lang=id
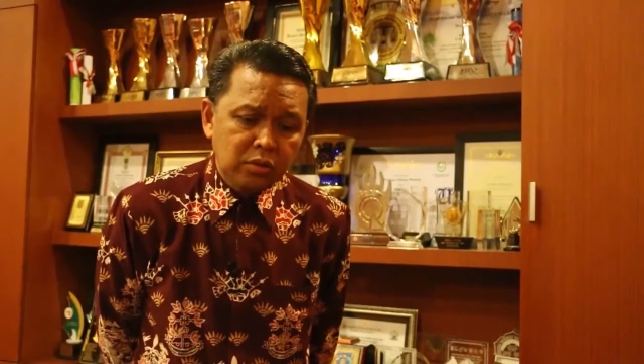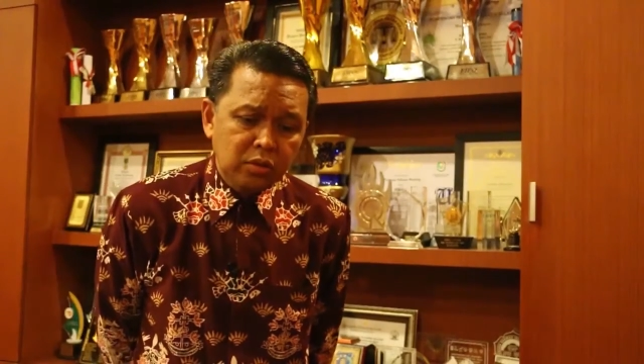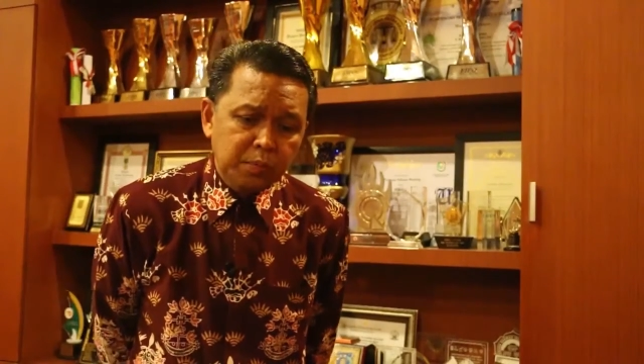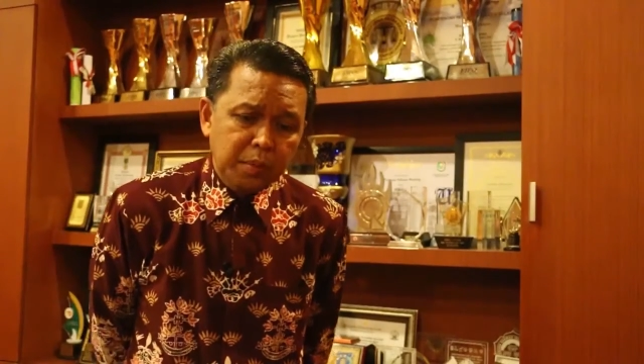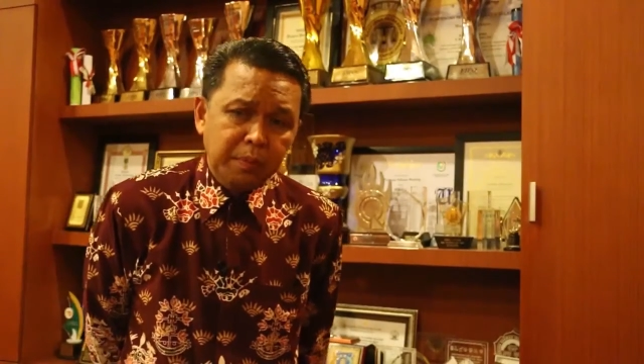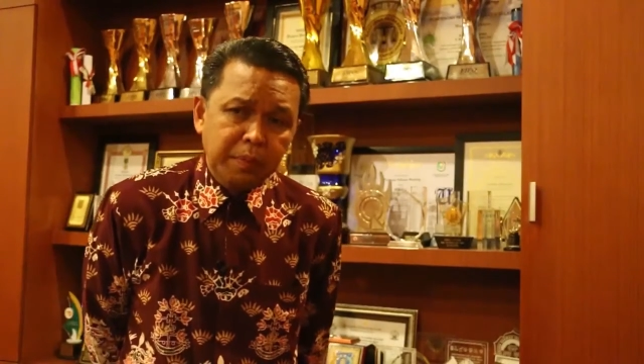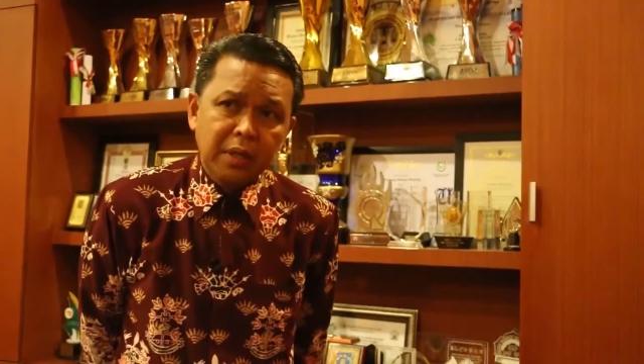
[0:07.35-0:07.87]

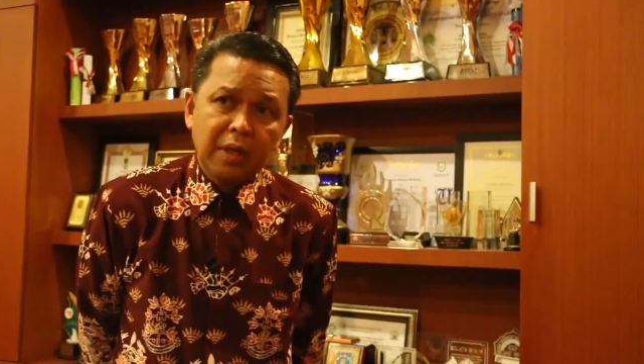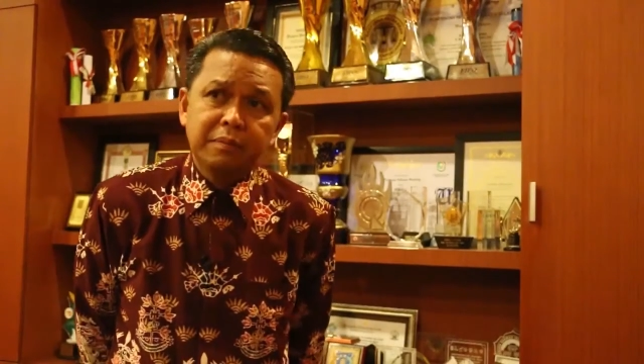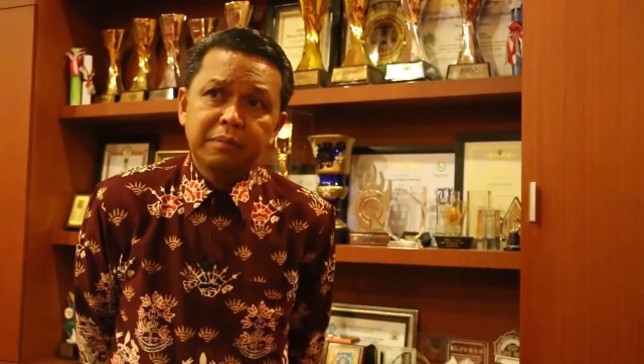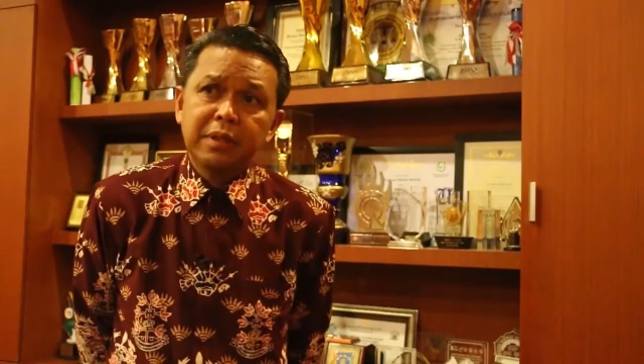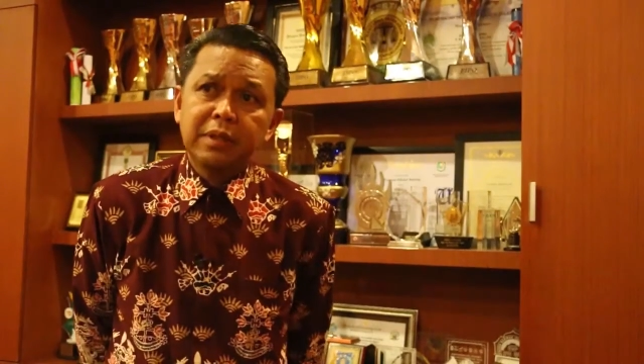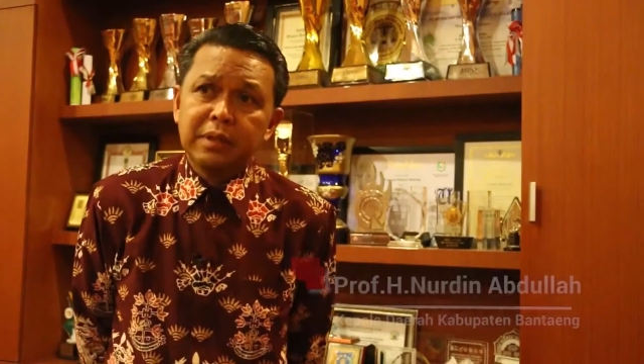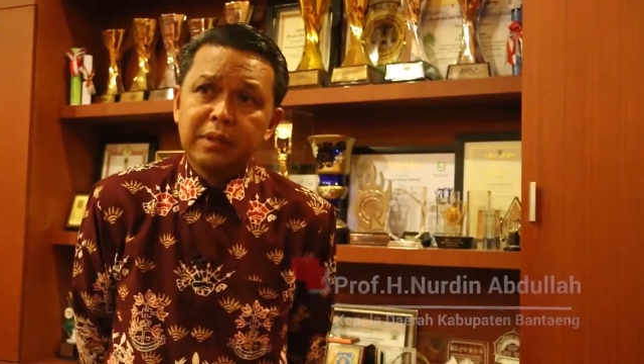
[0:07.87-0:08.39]

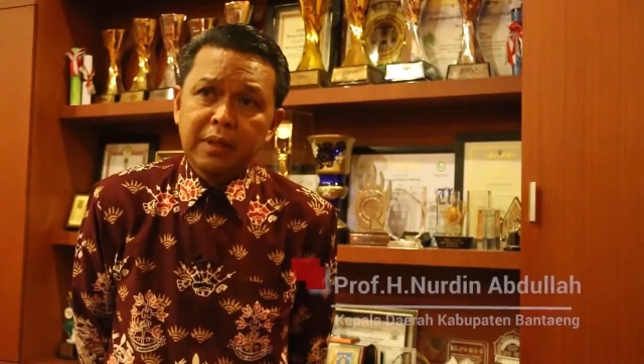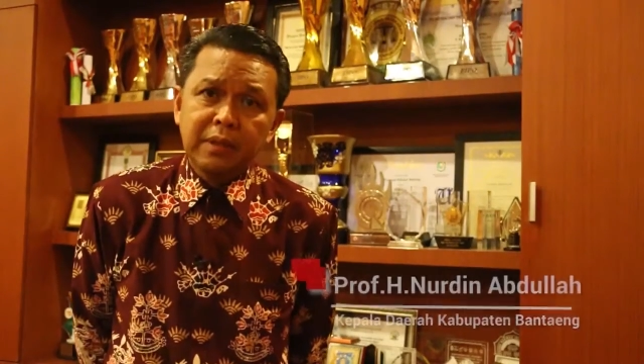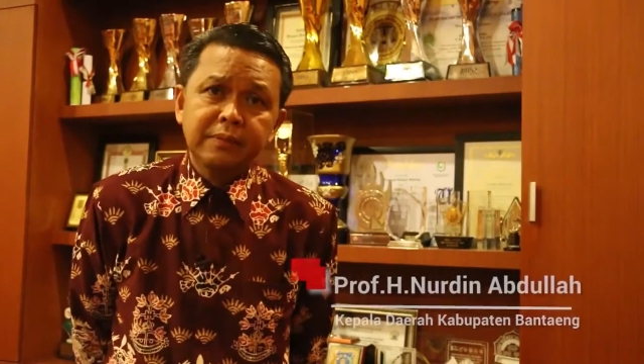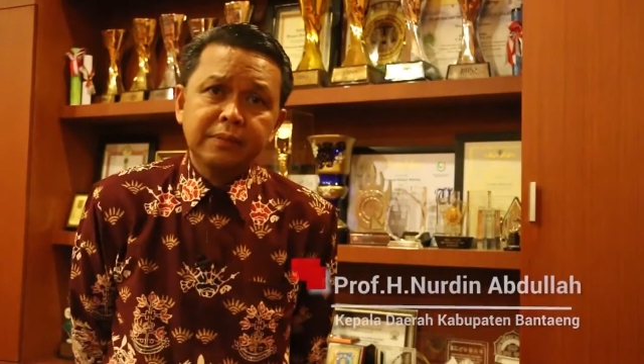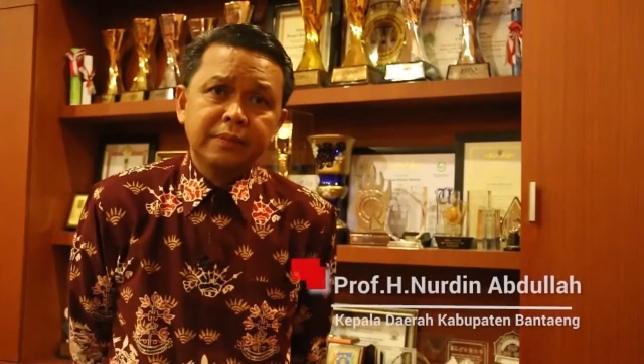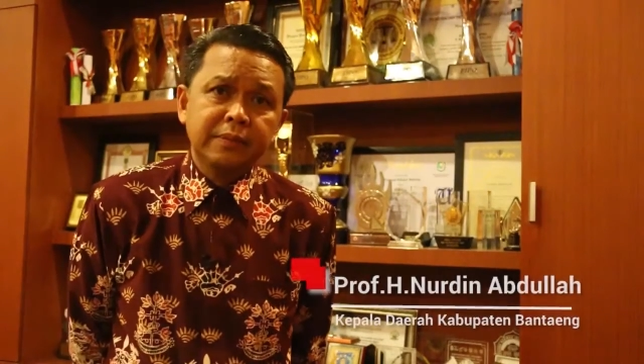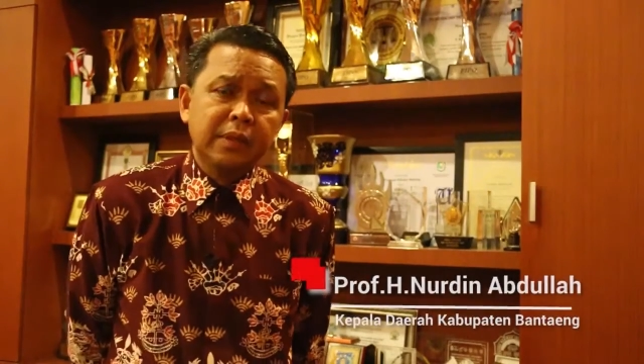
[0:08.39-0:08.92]
PPKB kita,
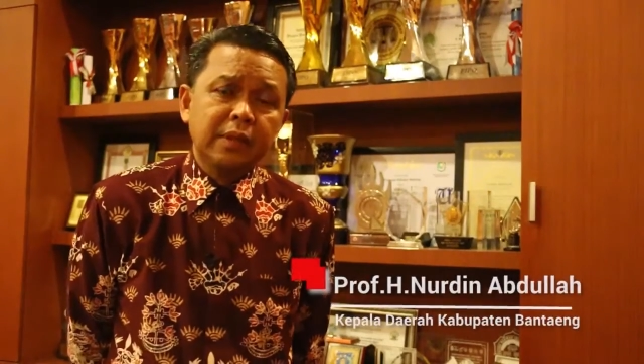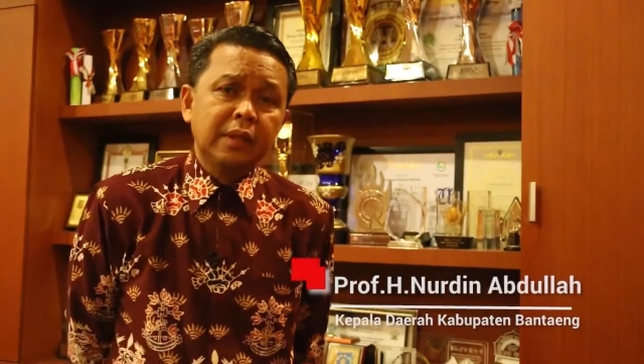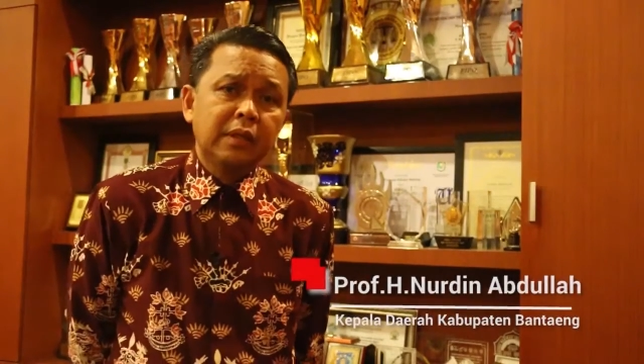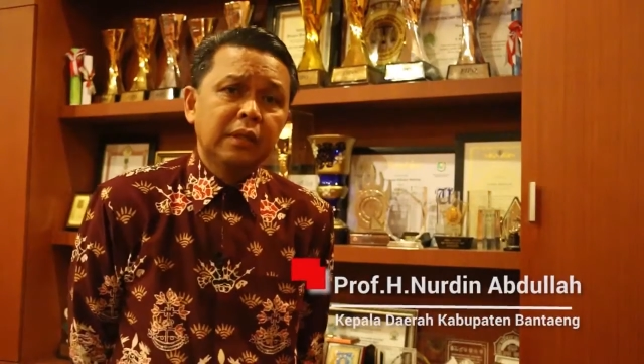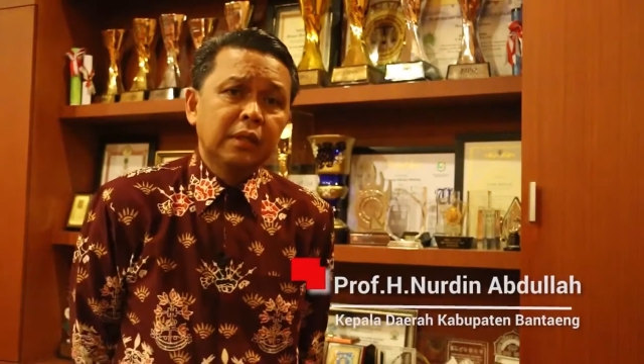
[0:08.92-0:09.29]
ya.